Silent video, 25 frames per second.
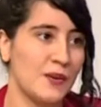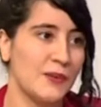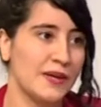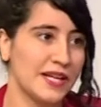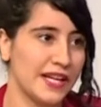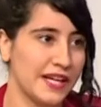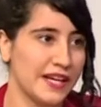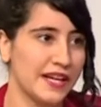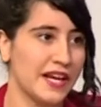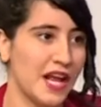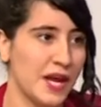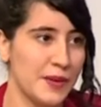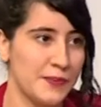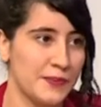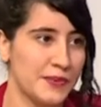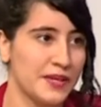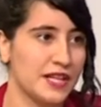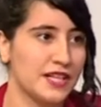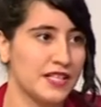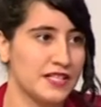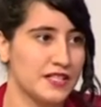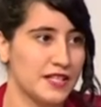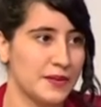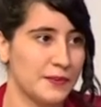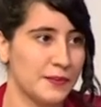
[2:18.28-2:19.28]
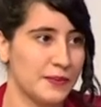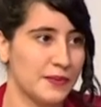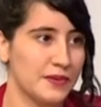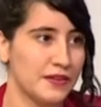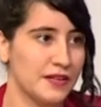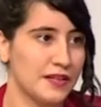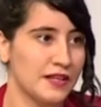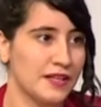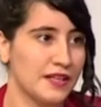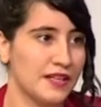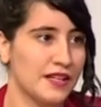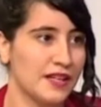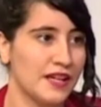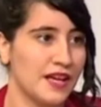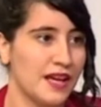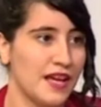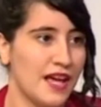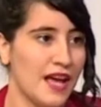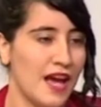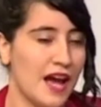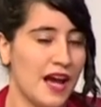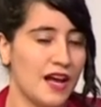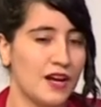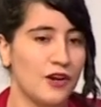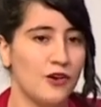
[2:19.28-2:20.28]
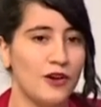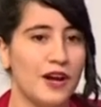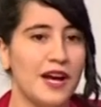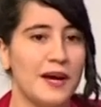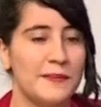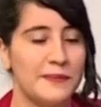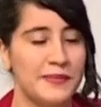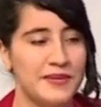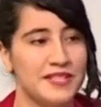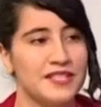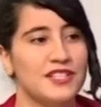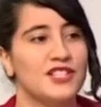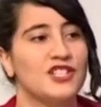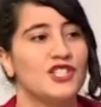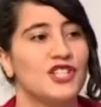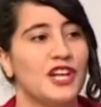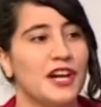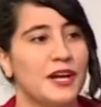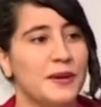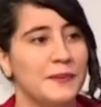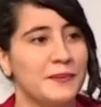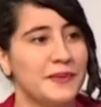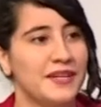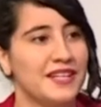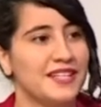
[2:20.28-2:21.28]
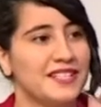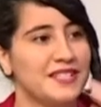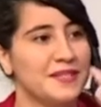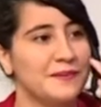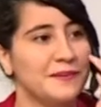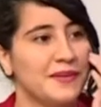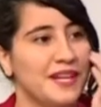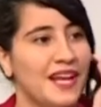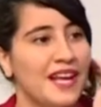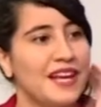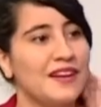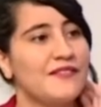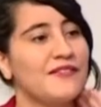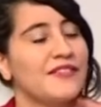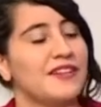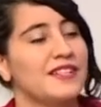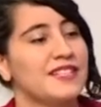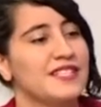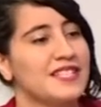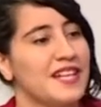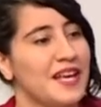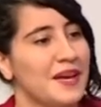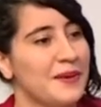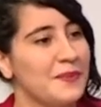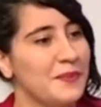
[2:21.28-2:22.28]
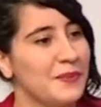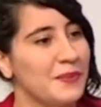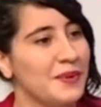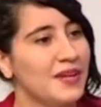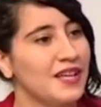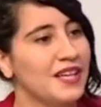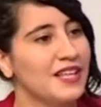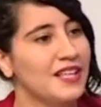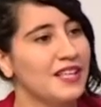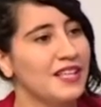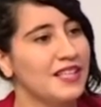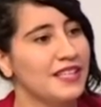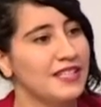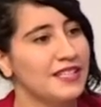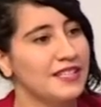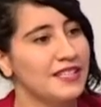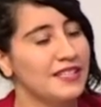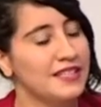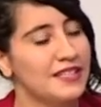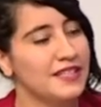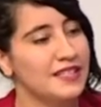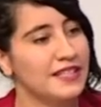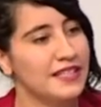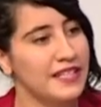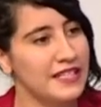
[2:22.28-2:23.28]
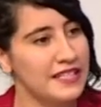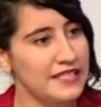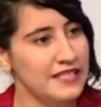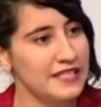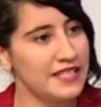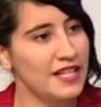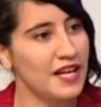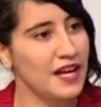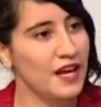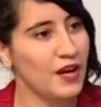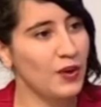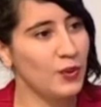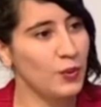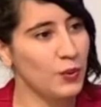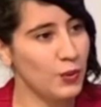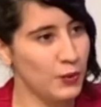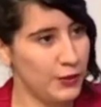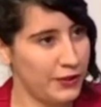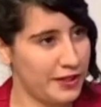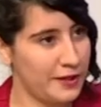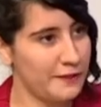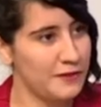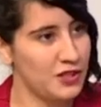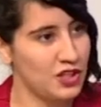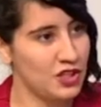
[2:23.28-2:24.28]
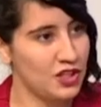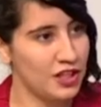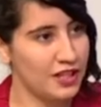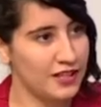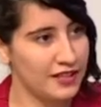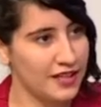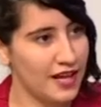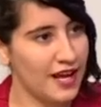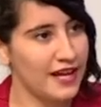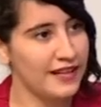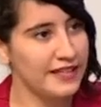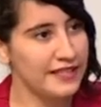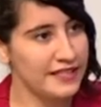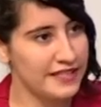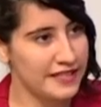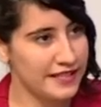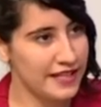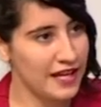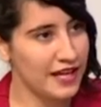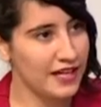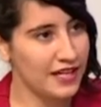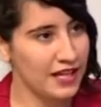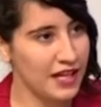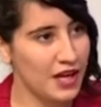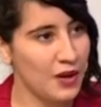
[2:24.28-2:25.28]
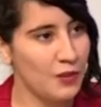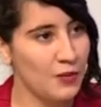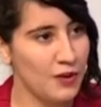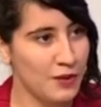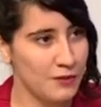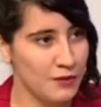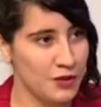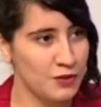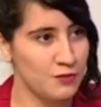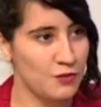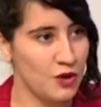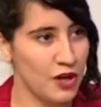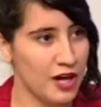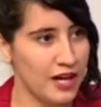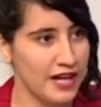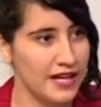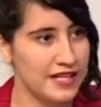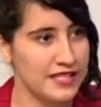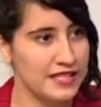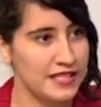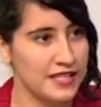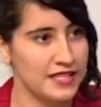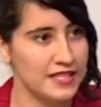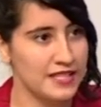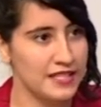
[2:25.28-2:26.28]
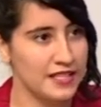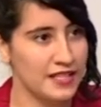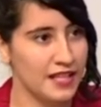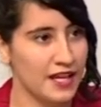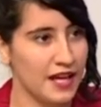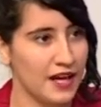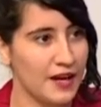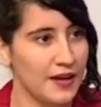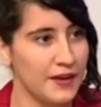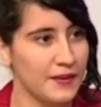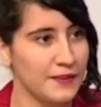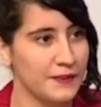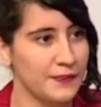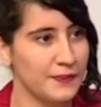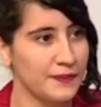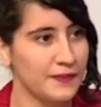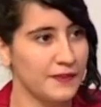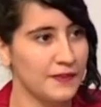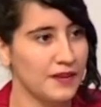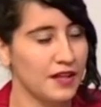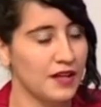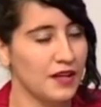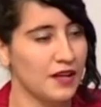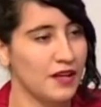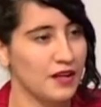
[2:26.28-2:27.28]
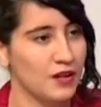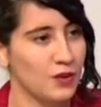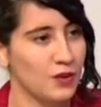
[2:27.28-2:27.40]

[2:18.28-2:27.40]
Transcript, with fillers: وانا نحب نكتب الوغ حبيت نجرب نكتب نالف كتاب درت عهد دم الشيطان إصداري الأول مجموعة قصصية آه،